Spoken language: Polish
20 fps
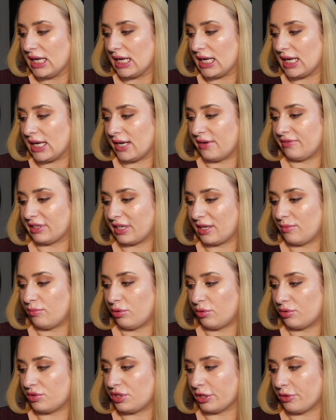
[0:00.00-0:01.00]
e, w takim
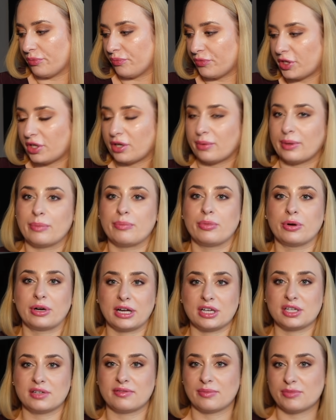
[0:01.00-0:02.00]
połączeniu. No dobra,
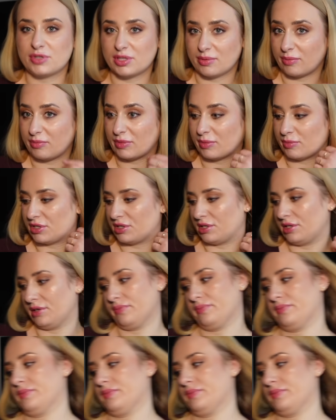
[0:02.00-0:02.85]
pokażę Wam, co mam na myśli.